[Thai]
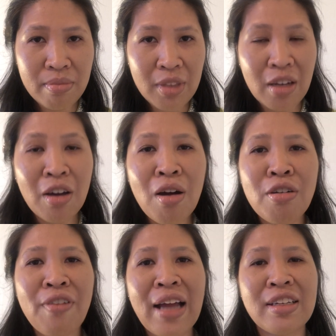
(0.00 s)
แล้วก็ขอ
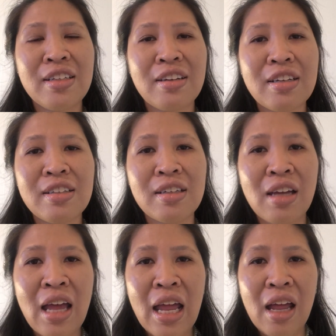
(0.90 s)
ฝากนิดนึงก็คือ
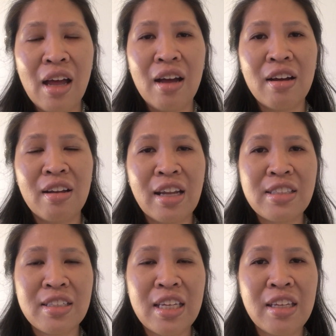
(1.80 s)
หลัง
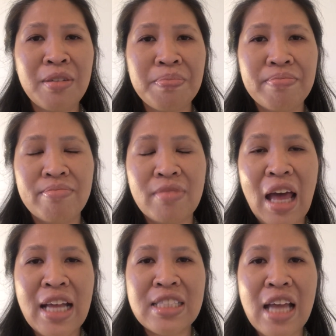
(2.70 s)
จากนี้
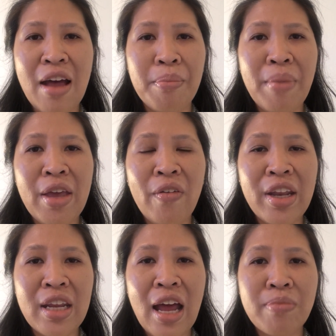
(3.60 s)
อาจจะไม่ค่อย
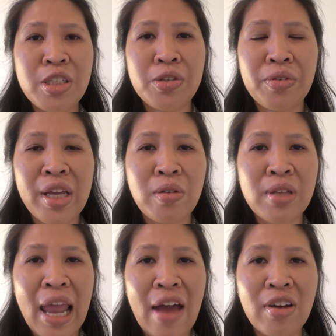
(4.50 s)
ได้ทำ tutorials
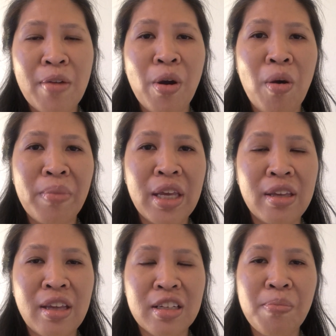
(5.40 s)
แล้วนะคะเพราะมี
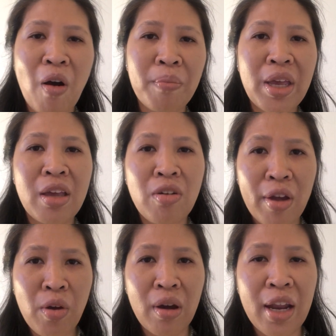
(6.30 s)
อย่างที่บอกมีร้อ
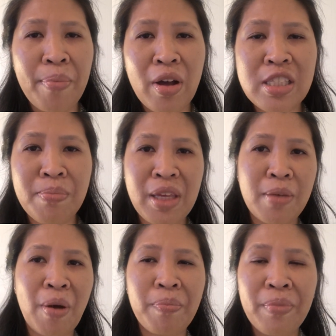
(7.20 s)
ยกว่าคลิปก็จะมี
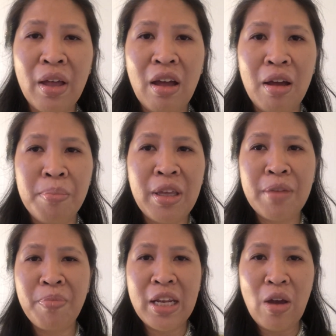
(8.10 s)
แบบมี
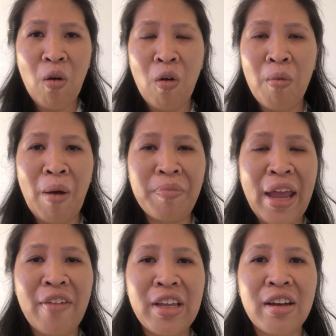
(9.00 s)
วิดีโอแบบแน
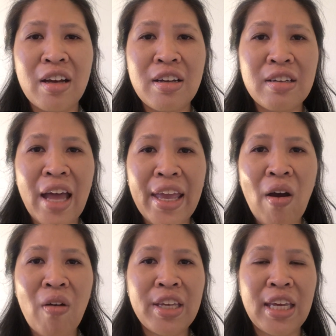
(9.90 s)
วนี้ก็คือให้
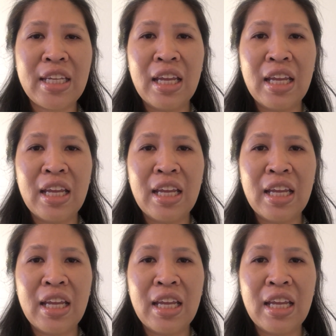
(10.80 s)
ข้อคิด